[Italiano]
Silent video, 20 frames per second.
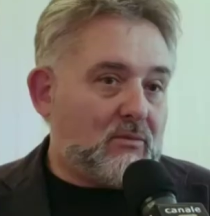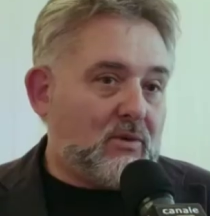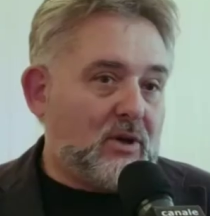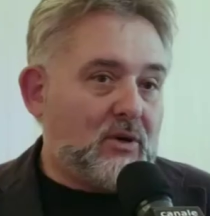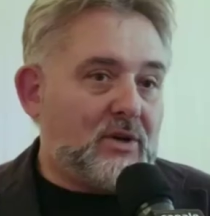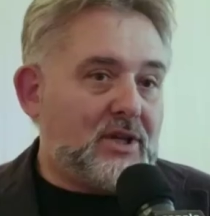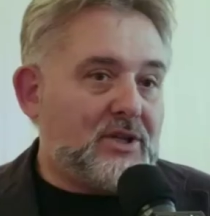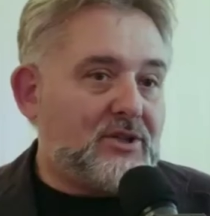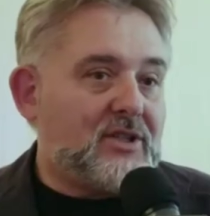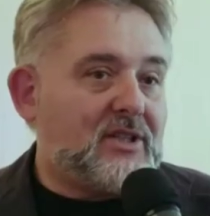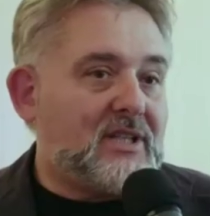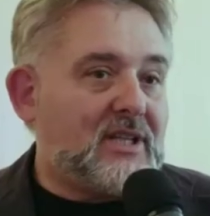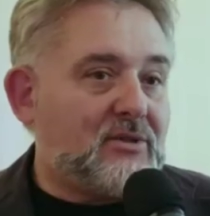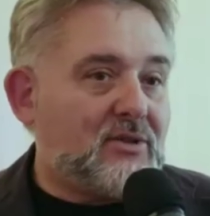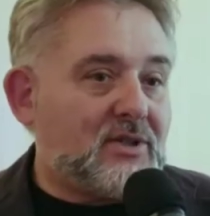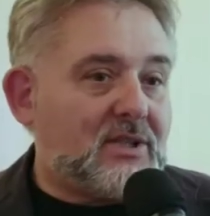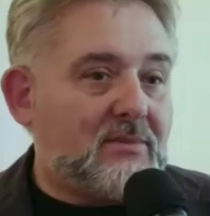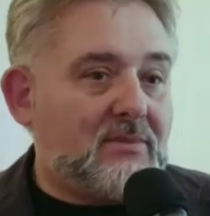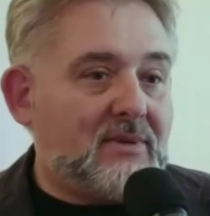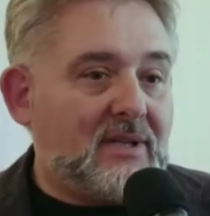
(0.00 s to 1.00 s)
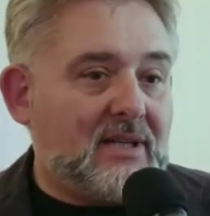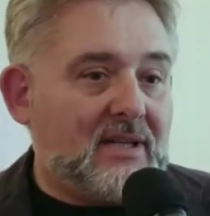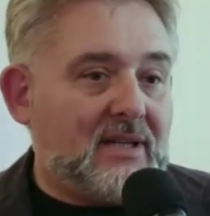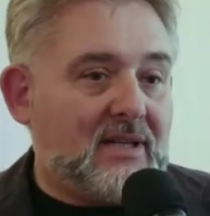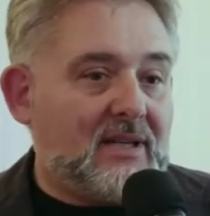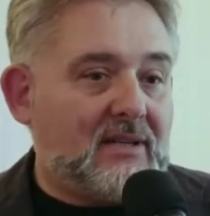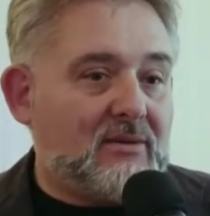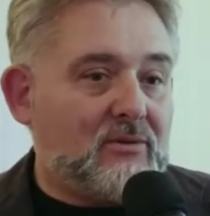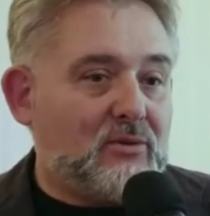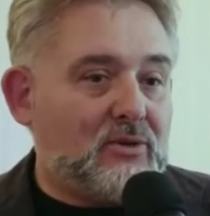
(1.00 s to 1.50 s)
Quello che ci è dato
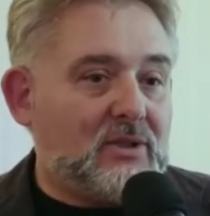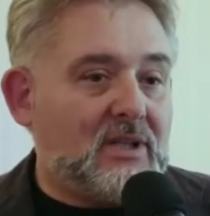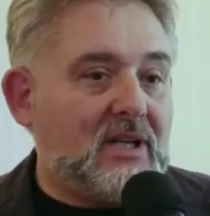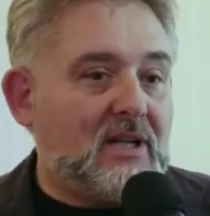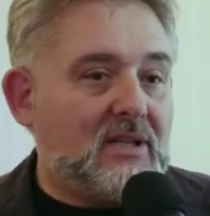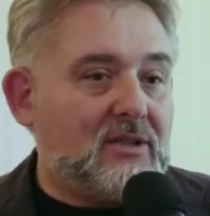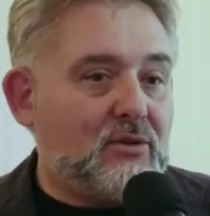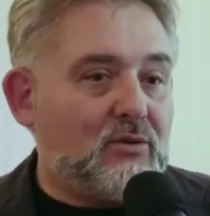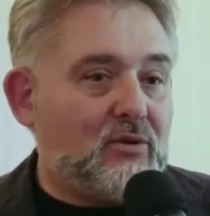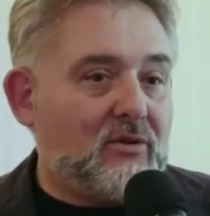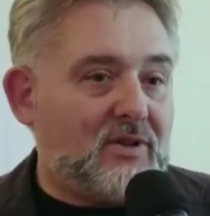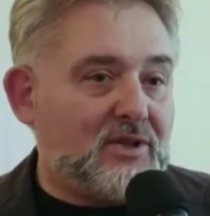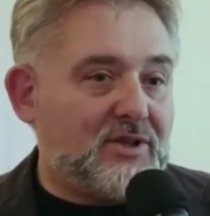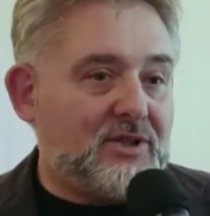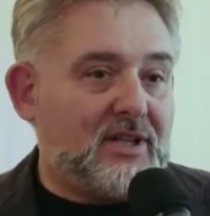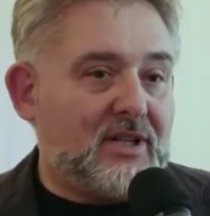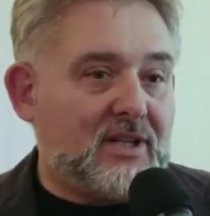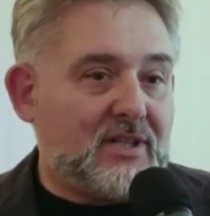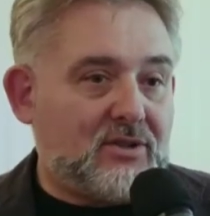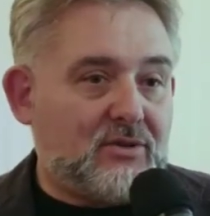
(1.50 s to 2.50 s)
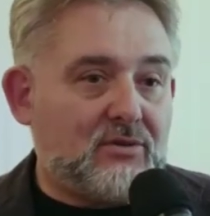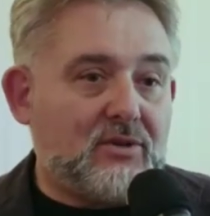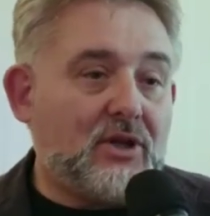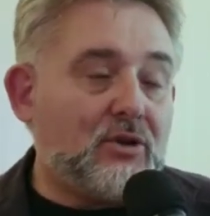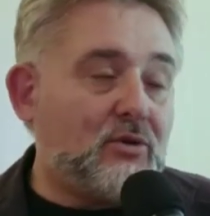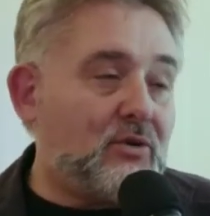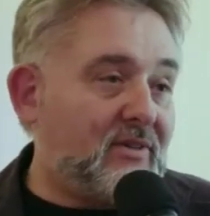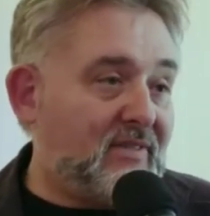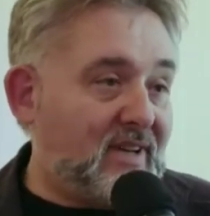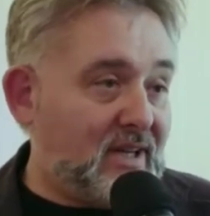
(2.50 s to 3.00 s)
sapere, hotel di nuova
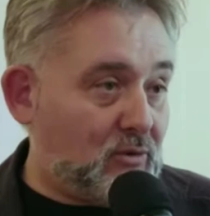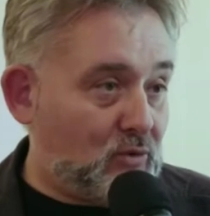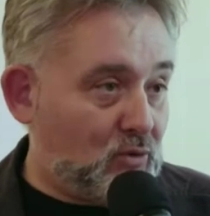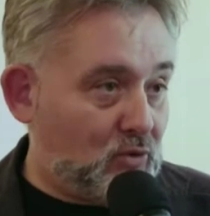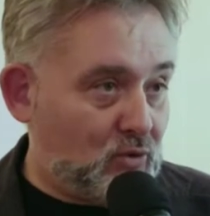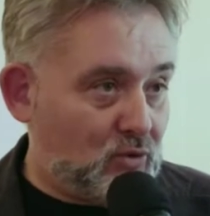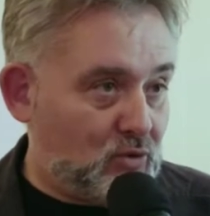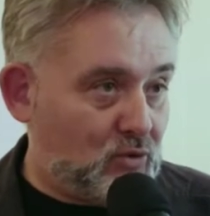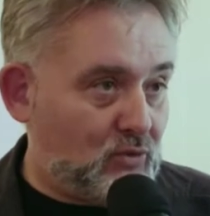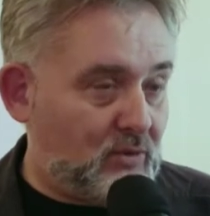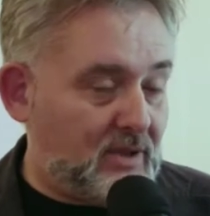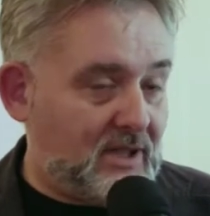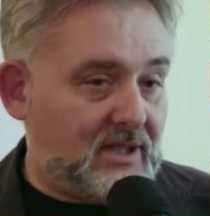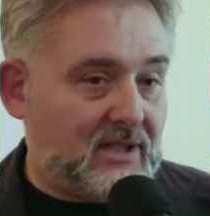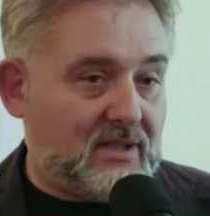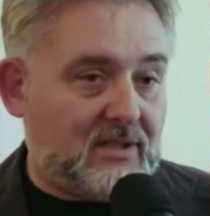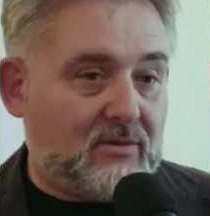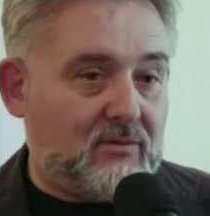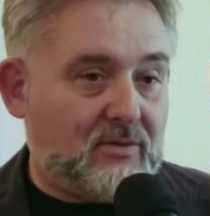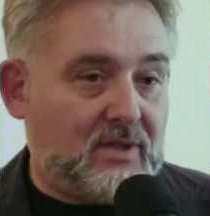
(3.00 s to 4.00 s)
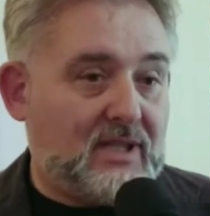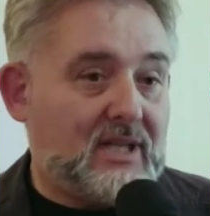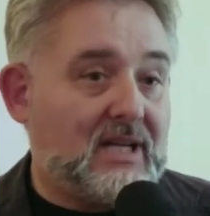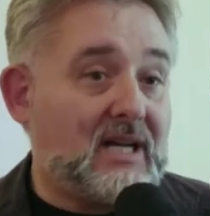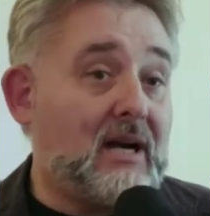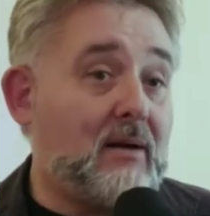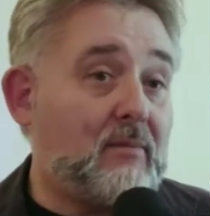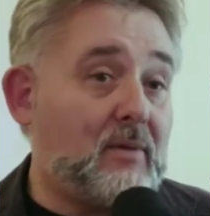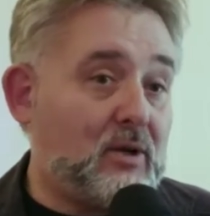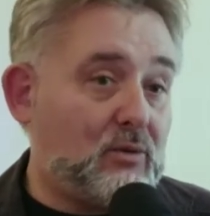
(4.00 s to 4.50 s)
generazione non ne vengono costruiti, quindi
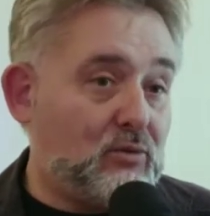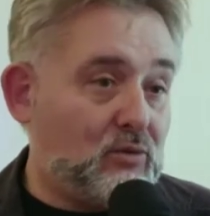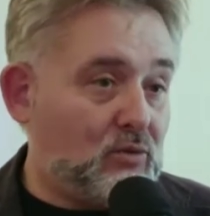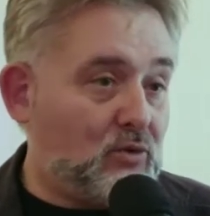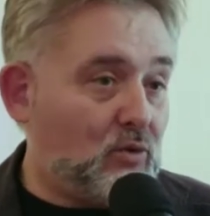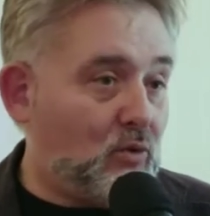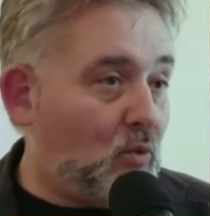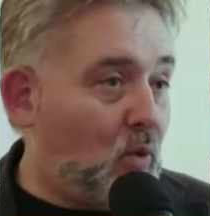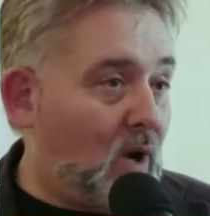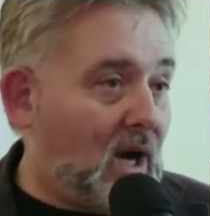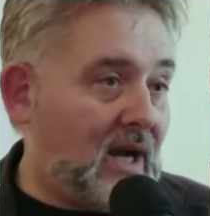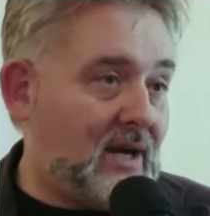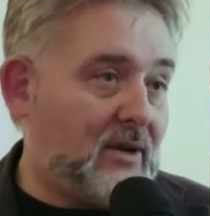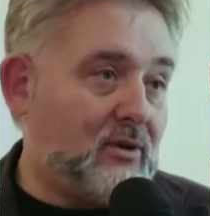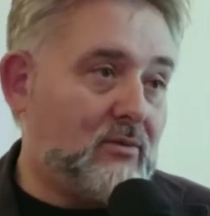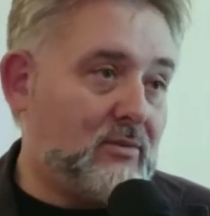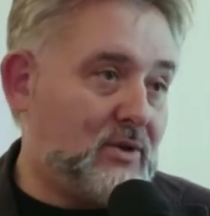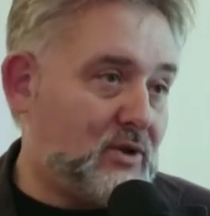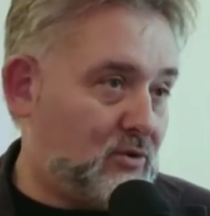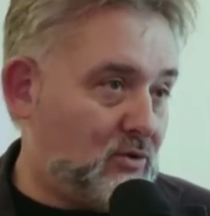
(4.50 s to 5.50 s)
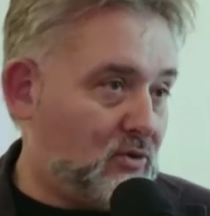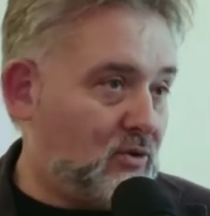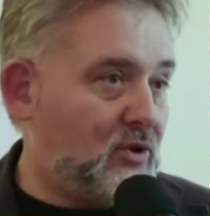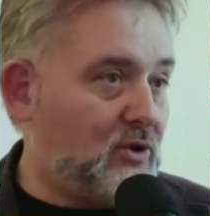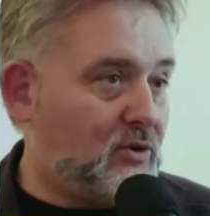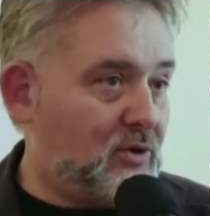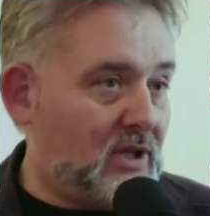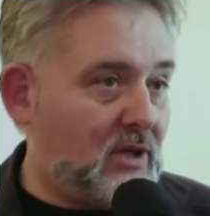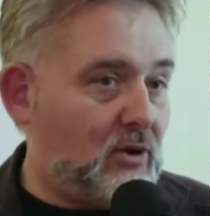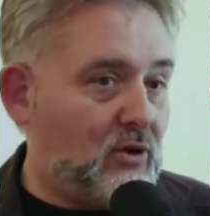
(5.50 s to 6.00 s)
camere tutte uguali come sono
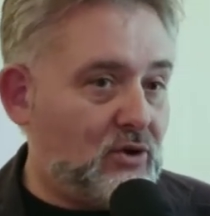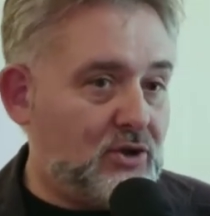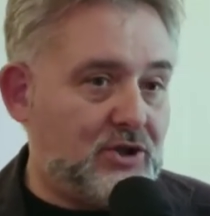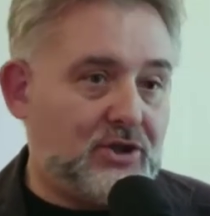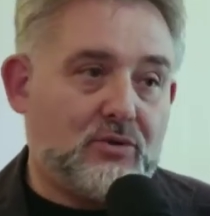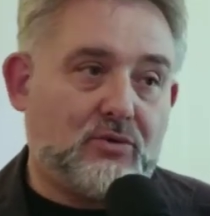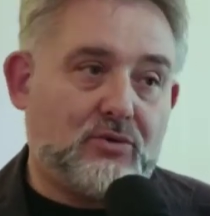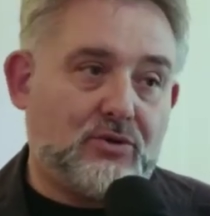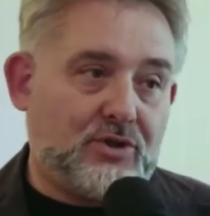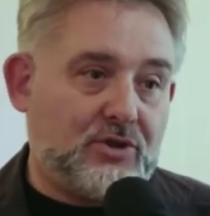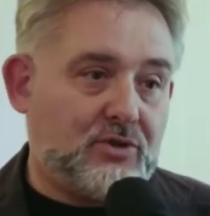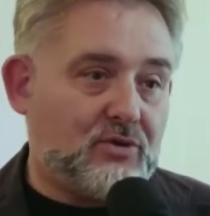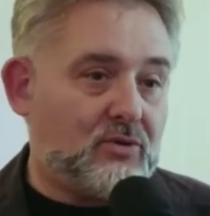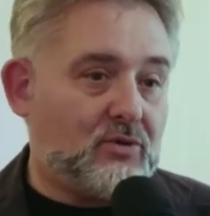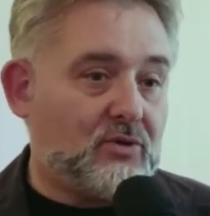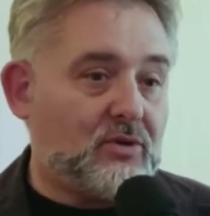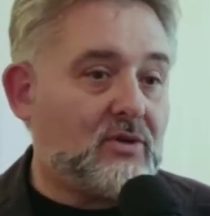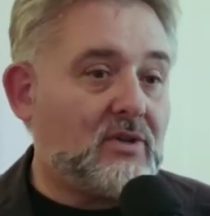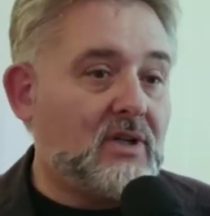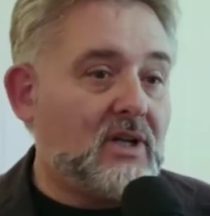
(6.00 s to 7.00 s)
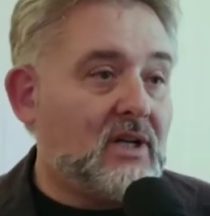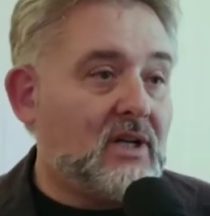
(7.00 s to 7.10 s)
gli hotel oggi non ci sono.